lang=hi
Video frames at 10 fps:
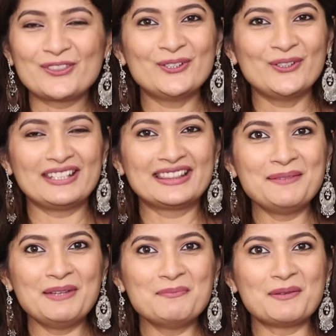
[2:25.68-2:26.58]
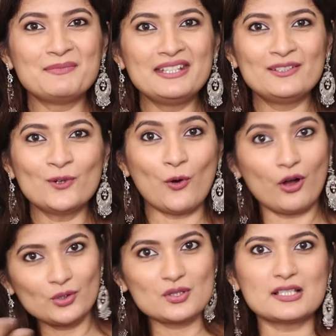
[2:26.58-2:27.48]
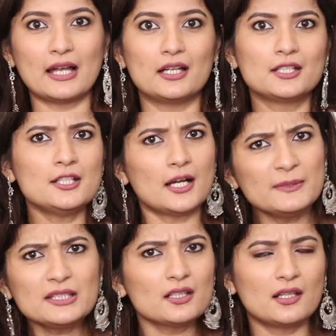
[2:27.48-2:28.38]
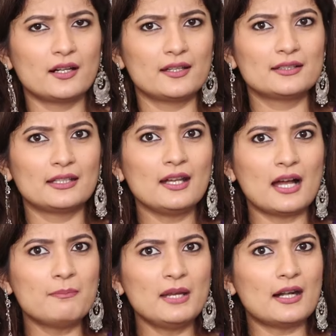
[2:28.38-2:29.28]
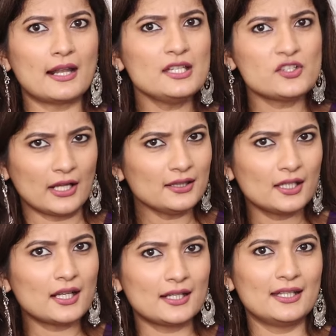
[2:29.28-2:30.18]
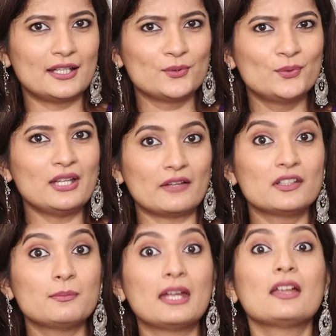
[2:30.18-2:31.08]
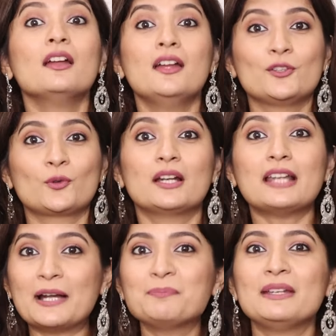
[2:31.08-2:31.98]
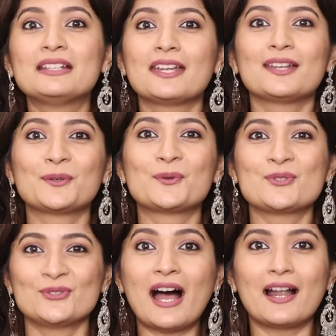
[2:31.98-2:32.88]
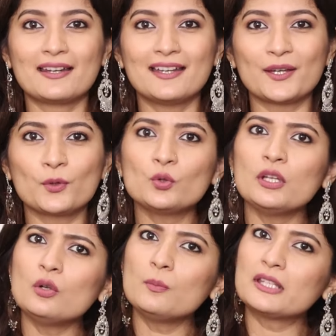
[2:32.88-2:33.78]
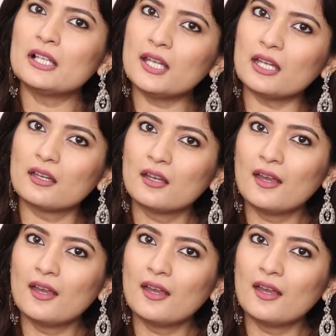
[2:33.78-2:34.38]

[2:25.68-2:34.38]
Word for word: तो इतने में मम्मी को और गुस्सा आया कि अभी तक लड़ रहे थे अब मैं लड़ाई शांत कराने आई हूँ या फिर मैं थोड़ा डांट पीट के इनको सुधारने आई हूँ तो ये लोग बदल गए